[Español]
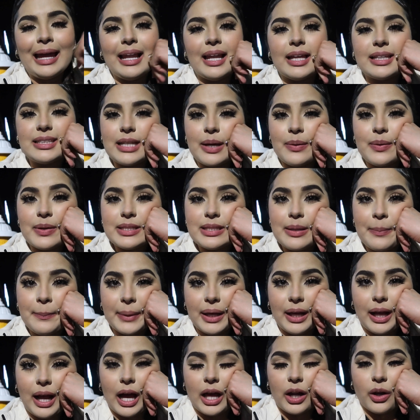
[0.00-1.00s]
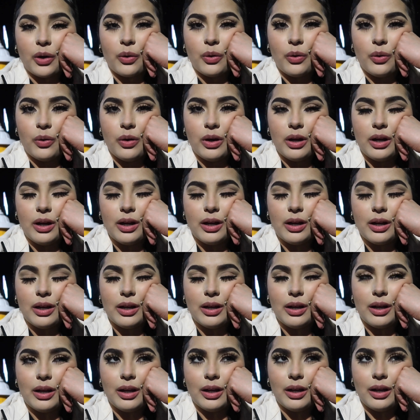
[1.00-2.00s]
las llaves de mi carro
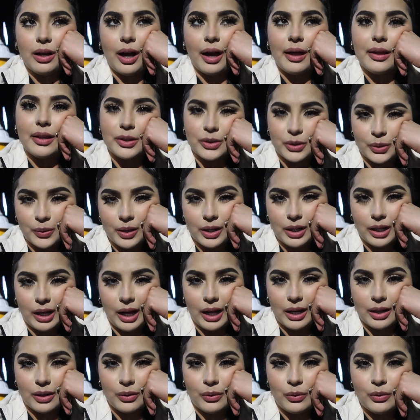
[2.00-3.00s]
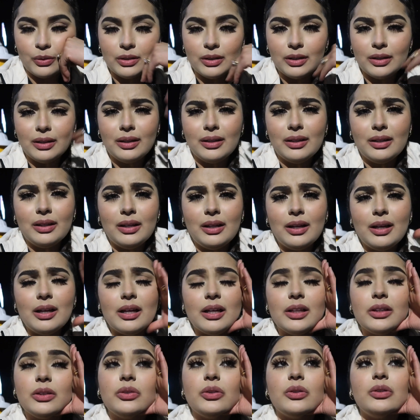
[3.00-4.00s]
adentro del carro.
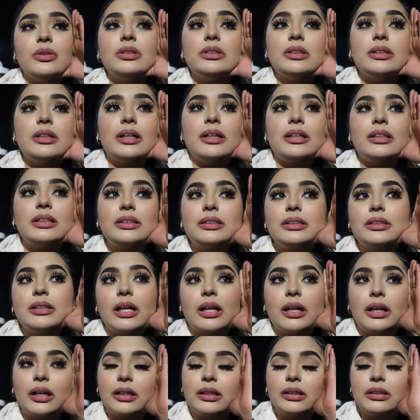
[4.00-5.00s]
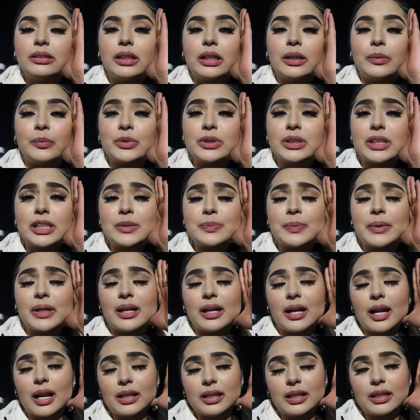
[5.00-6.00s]
Entonces tenemos que
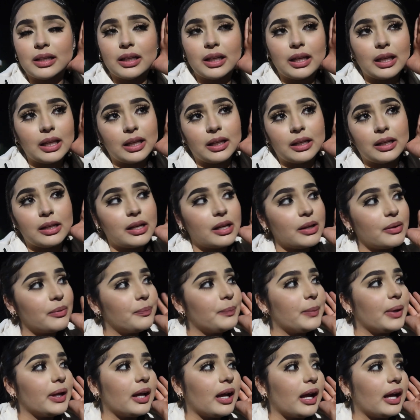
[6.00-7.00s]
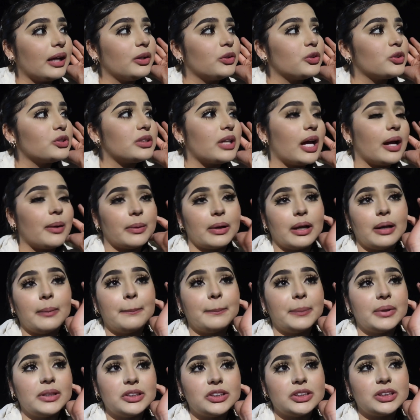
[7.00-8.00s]
esperar a alguien quien venga y nos abra el
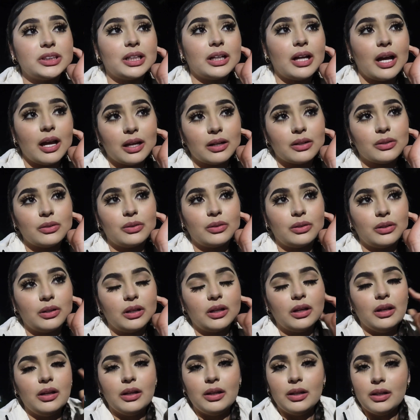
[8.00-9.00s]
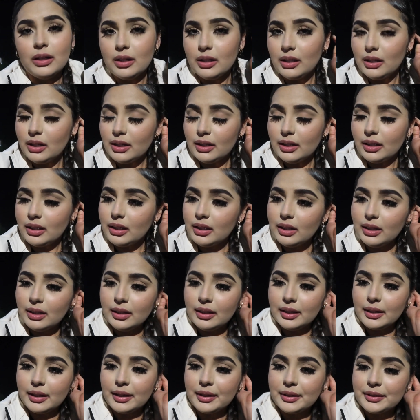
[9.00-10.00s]
pinche carro.
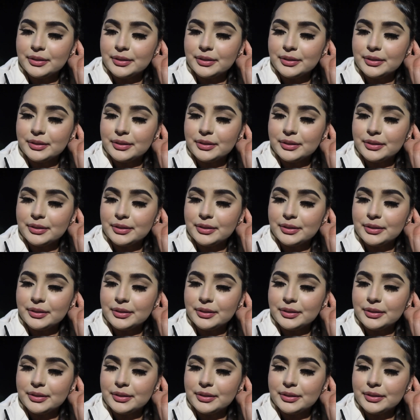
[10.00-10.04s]
Y